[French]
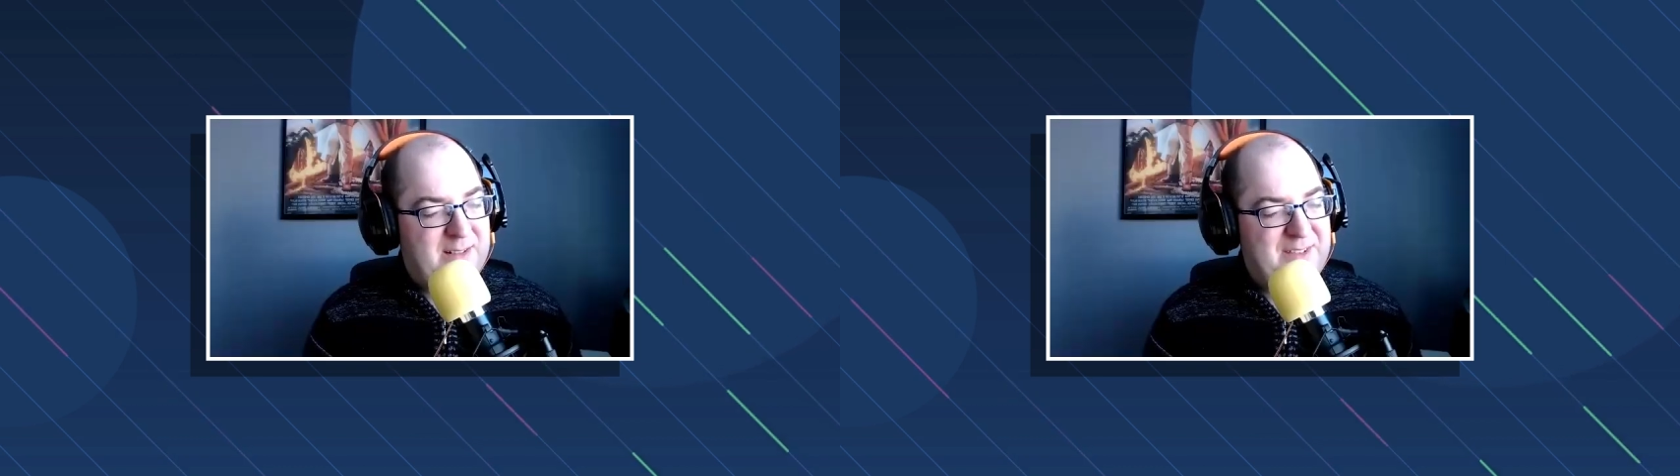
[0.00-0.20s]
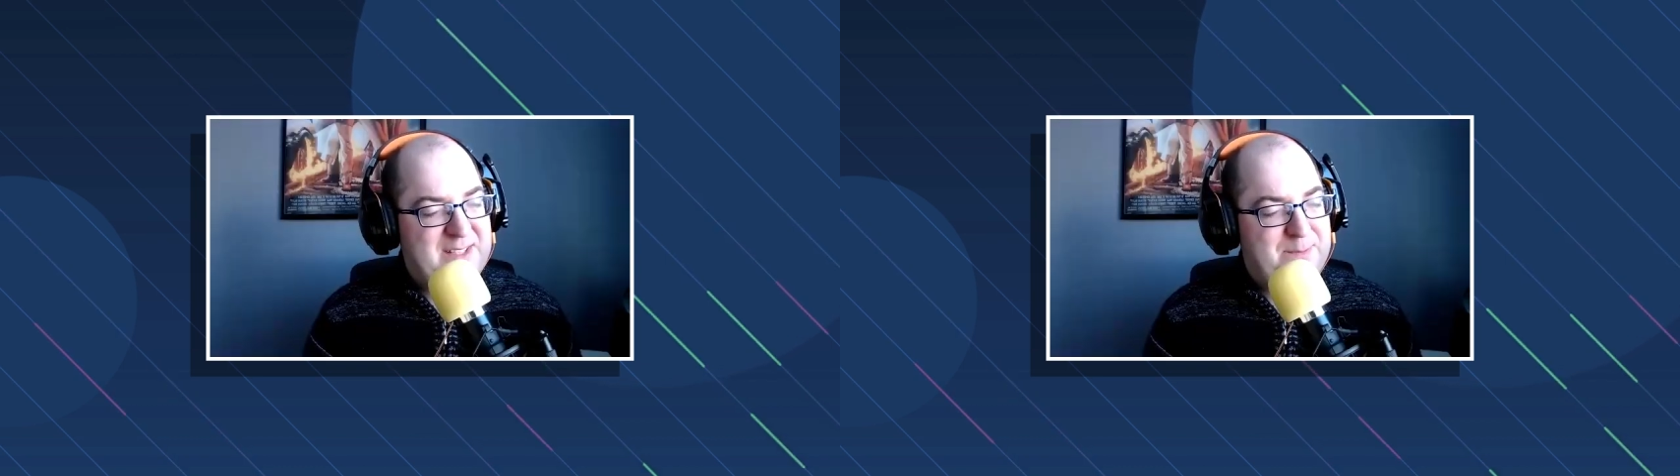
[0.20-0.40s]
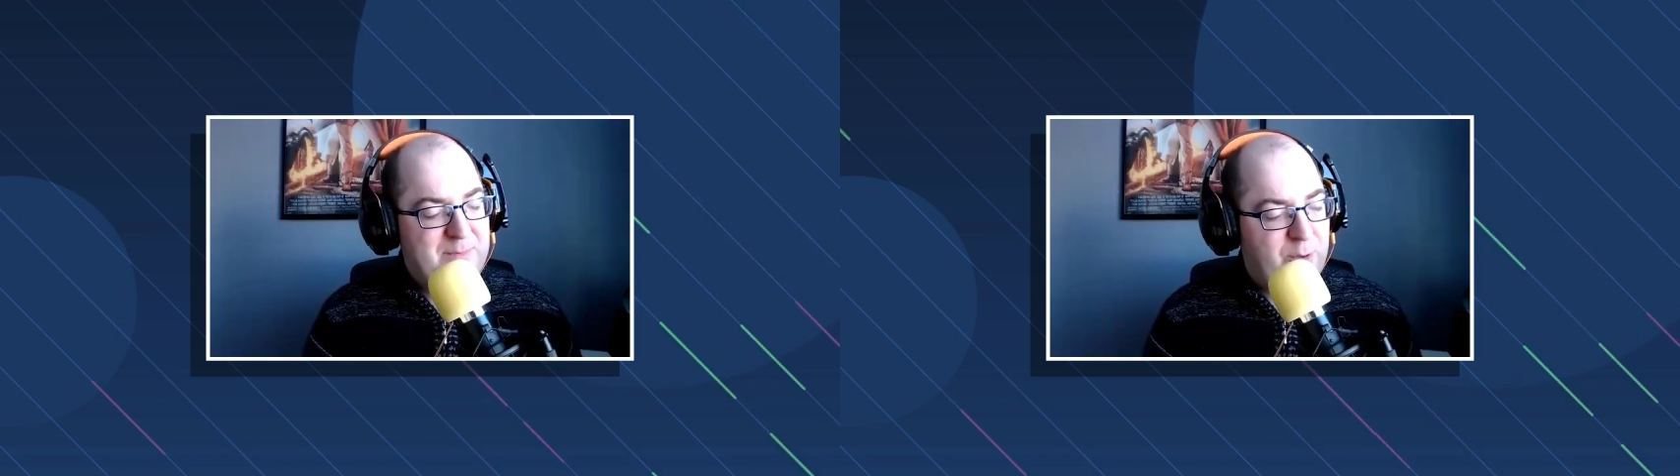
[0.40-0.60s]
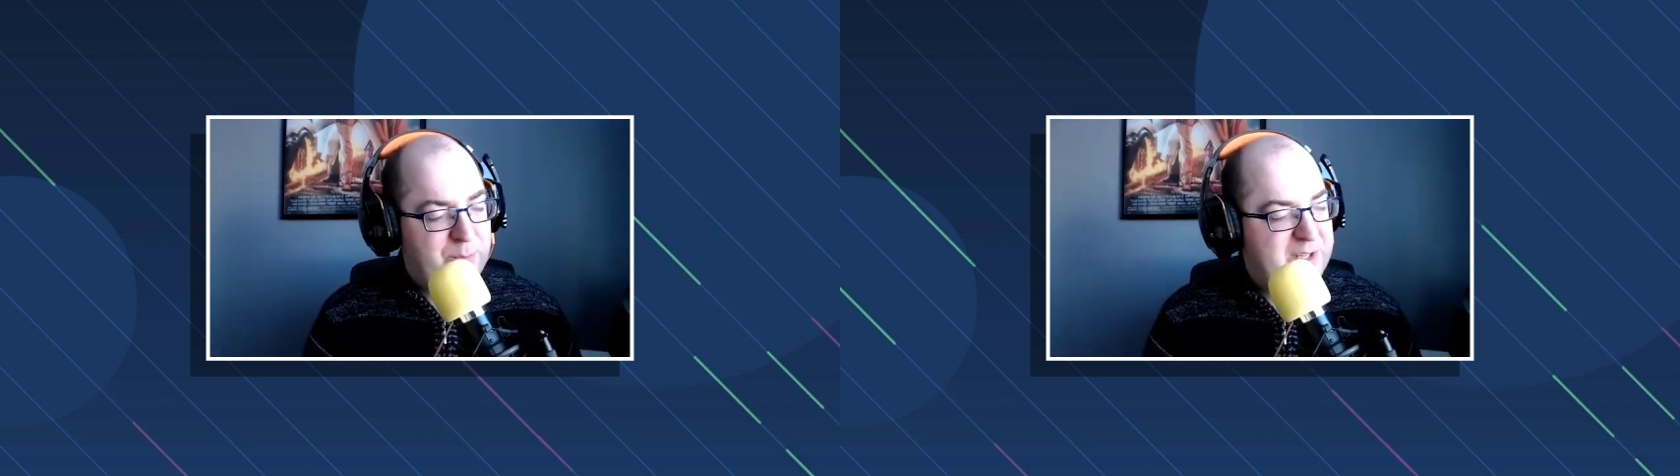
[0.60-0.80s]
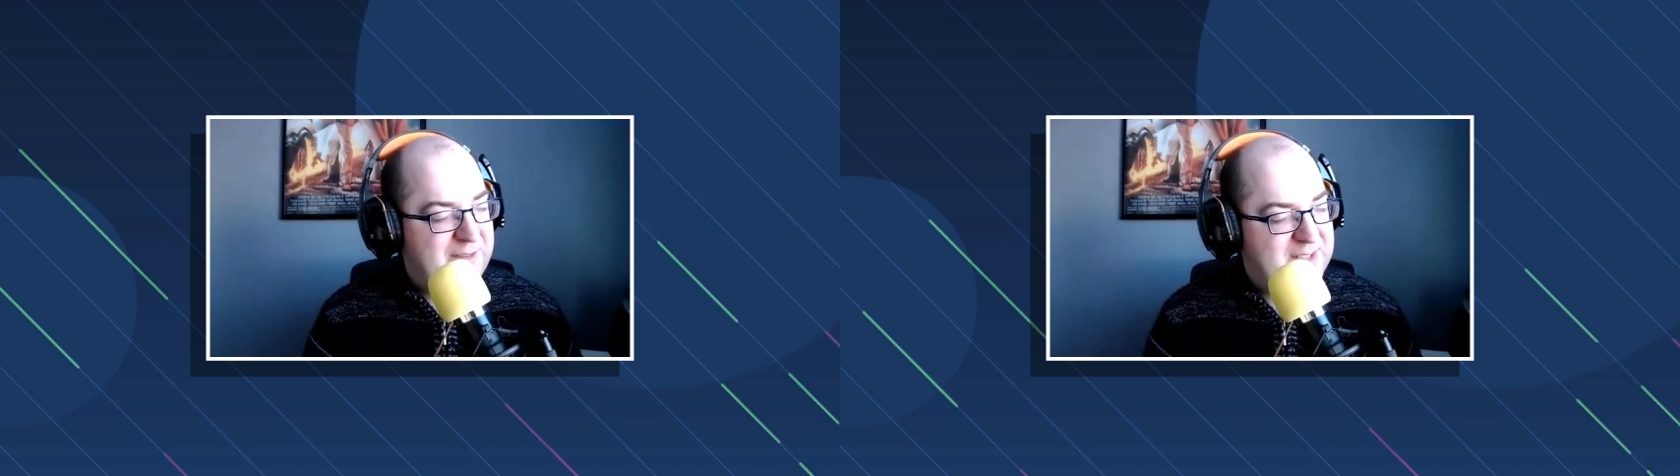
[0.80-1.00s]
David, non
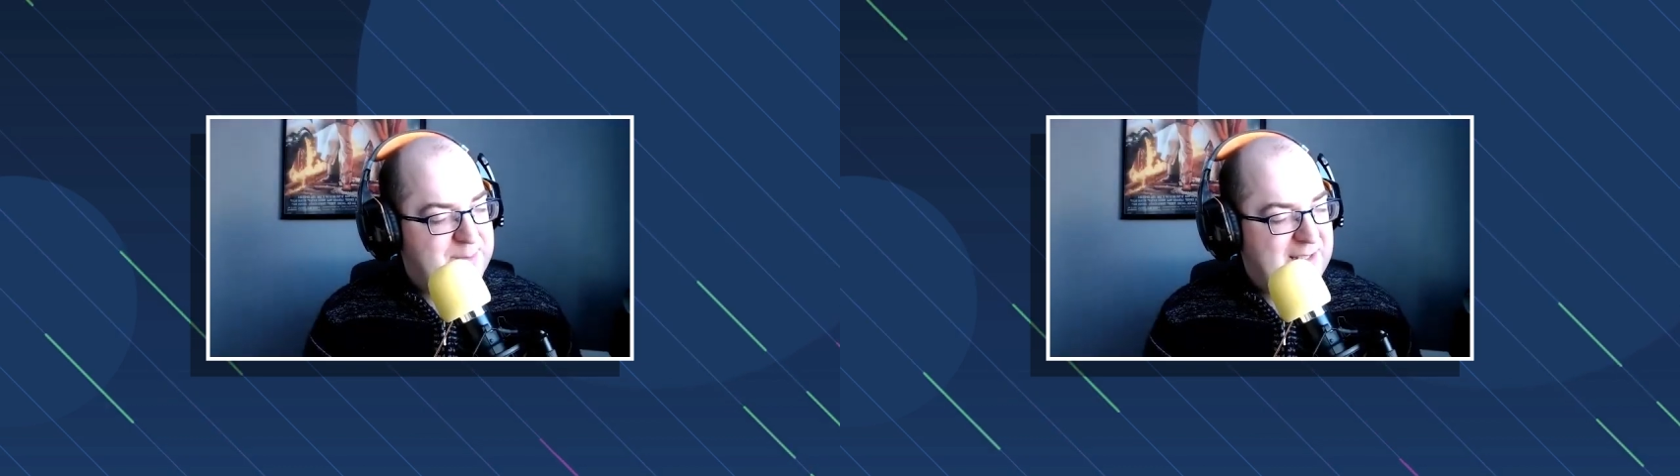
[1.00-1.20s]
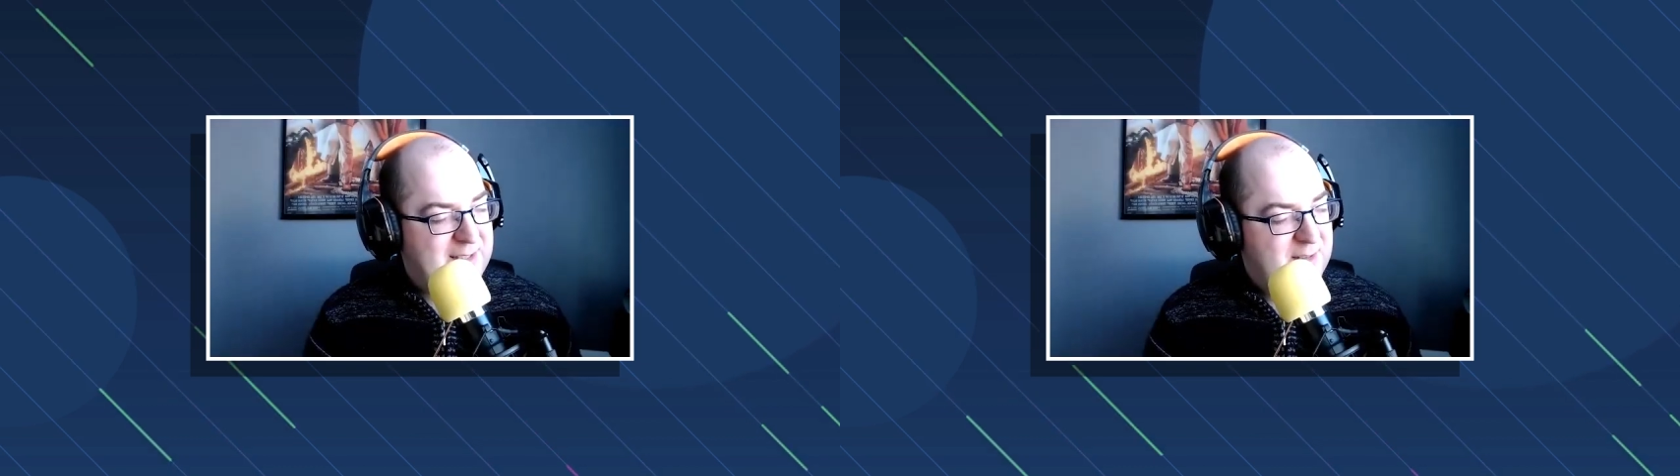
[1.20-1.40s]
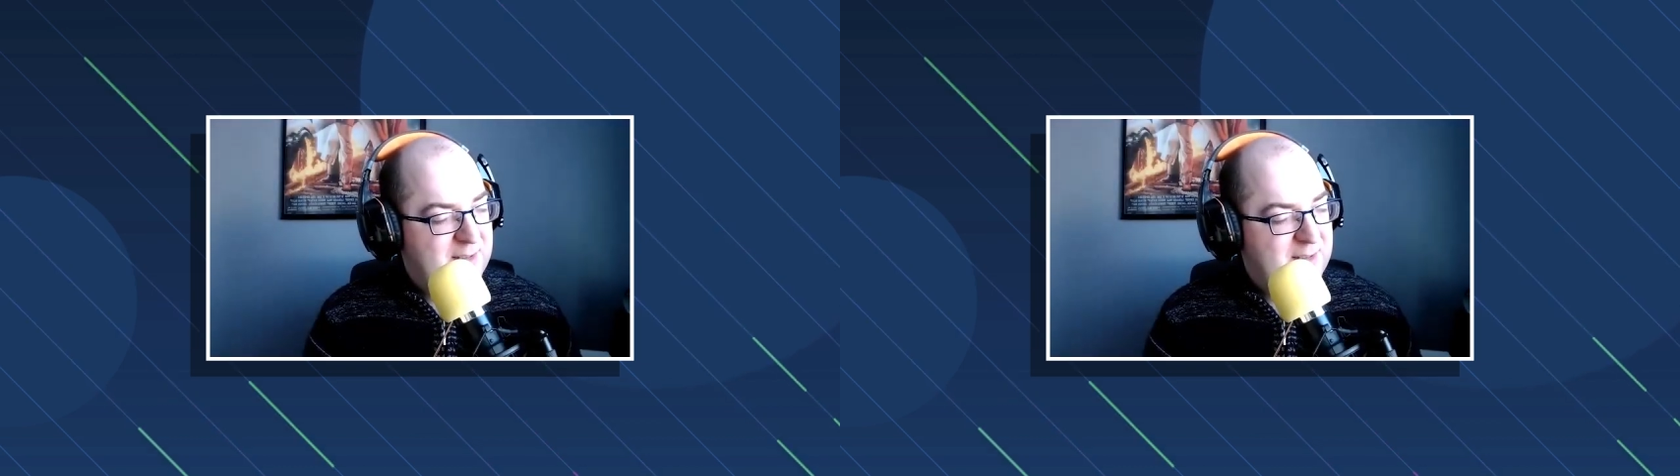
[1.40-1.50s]
pas David Spade.